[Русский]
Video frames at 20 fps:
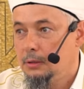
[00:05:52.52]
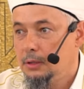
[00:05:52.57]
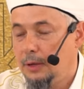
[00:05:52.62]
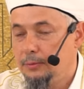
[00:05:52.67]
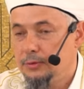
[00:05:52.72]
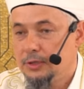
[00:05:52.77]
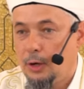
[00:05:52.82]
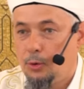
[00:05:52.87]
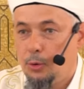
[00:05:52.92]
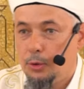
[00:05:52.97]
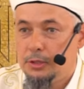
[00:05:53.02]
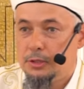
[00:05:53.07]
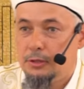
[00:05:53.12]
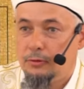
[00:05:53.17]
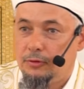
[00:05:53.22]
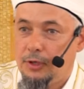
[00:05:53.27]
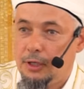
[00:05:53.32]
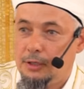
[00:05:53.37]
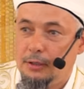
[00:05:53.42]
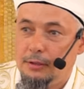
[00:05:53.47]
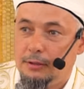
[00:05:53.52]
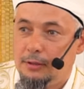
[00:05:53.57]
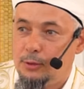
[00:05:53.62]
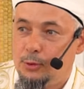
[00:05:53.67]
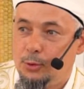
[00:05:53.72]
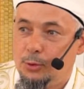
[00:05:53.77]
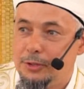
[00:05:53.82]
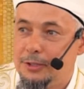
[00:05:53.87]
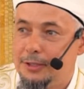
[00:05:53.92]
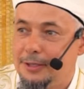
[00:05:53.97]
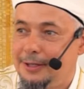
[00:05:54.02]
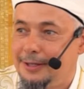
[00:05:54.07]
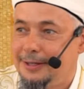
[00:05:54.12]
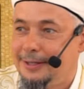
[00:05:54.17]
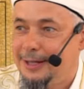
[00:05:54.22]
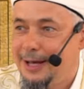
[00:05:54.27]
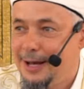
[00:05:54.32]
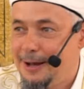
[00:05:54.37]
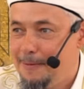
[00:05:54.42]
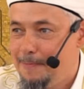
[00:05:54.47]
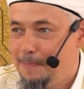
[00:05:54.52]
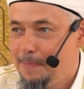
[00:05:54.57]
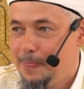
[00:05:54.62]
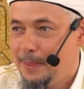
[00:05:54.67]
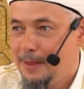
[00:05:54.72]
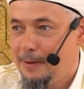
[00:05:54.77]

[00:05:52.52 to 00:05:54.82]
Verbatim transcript: Там, закончив какие-то курсы, да,